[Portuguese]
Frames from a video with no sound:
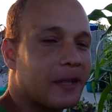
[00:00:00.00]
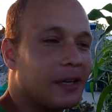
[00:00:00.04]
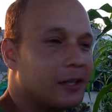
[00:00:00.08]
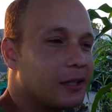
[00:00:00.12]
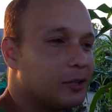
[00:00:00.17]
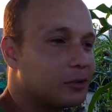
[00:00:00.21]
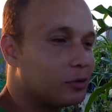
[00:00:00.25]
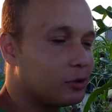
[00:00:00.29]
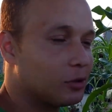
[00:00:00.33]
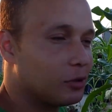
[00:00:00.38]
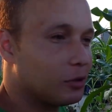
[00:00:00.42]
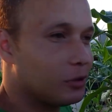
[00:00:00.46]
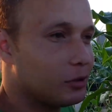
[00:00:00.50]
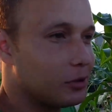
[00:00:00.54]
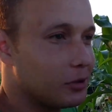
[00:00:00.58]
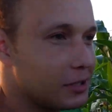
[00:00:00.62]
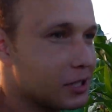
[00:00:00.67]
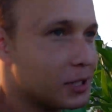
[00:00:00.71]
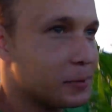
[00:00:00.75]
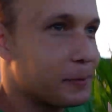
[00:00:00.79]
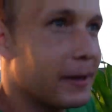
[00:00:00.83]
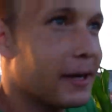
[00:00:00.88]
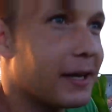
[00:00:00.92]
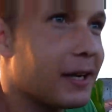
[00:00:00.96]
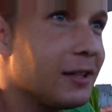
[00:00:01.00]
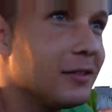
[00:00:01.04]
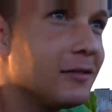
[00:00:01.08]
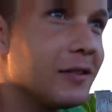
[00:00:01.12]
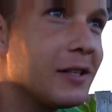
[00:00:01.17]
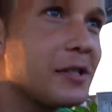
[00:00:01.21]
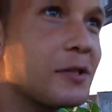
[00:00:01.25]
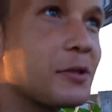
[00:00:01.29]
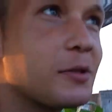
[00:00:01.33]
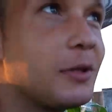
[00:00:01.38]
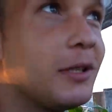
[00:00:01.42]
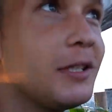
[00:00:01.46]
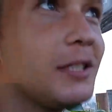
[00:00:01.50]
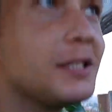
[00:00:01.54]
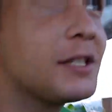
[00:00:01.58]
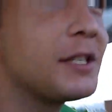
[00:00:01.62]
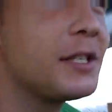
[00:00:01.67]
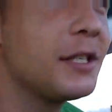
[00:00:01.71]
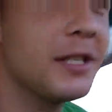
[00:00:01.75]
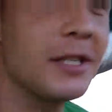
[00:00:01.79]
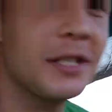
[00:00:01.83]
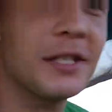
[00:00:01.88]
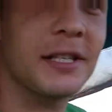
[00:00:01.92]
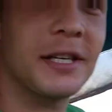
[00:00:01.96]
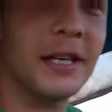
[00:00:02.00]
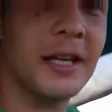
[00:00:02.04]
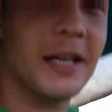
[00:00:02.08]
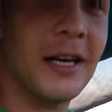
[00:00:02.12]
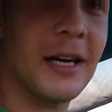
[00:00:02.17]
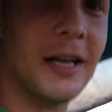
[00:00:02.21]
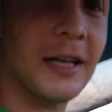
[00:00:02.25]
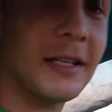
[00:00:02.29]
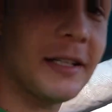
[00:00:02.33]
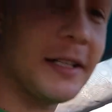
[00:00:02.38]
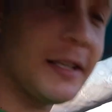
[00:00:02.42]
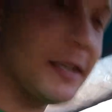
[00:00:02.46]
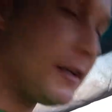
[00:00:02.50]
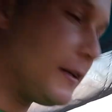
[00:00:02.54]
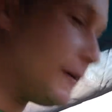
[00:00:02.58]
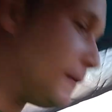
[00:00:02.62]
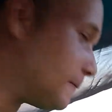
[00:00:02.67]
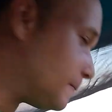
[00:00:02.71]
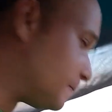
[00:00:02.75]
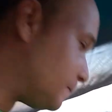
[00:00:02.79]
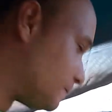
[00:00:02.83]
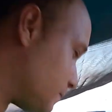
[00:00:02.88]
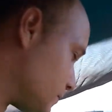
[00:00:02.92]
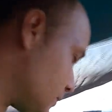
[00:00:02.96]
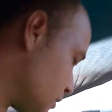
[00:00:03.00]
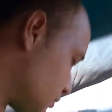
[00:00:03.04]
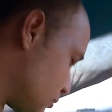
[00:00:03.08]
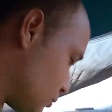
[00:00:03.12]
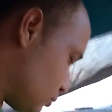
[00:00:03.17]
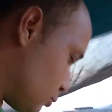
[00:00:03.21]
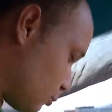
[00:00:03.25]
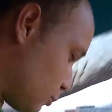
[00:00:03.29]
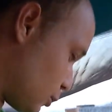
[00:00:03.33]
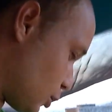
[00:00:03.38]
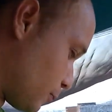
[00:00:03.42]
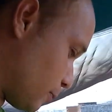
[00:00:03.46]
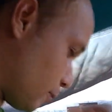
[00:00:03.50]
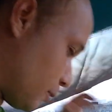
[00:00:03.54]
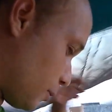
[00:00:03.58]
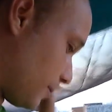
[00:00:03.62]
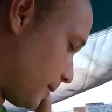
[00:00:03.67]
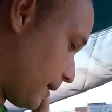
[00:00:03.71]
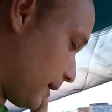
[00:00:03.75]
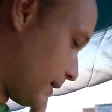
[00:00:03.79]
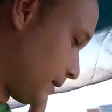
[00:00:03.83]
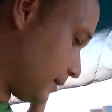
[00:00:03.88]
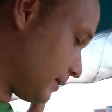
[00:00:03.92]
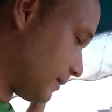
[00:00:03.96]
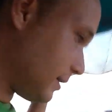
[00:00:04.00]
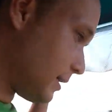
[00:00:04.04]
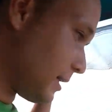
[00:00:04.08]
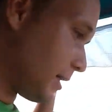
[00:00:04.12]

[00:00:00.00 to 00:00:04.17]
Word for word: eu estou esperando a sua lixia chegar aqui no meu pomar.